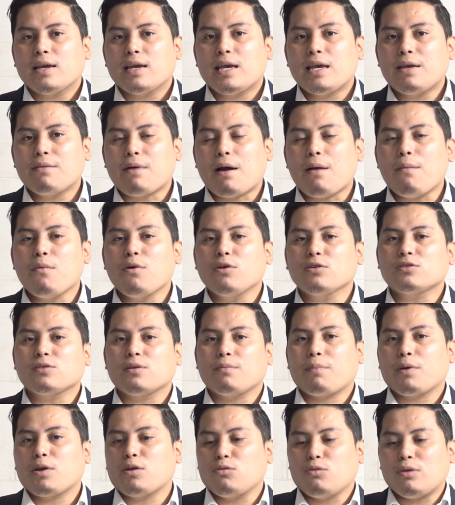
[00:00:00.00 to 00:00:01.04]
y vamos,
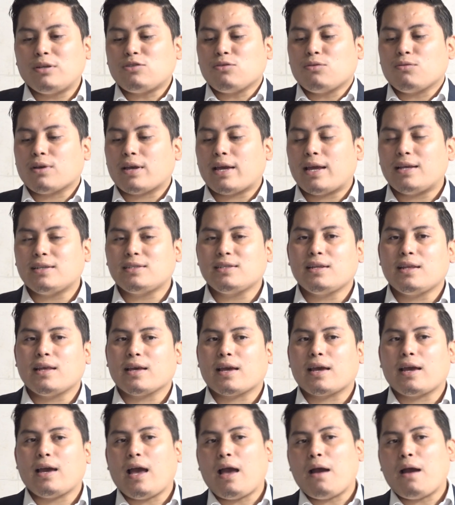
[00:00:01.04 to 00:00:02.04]
pero no eso no quiere decir de que,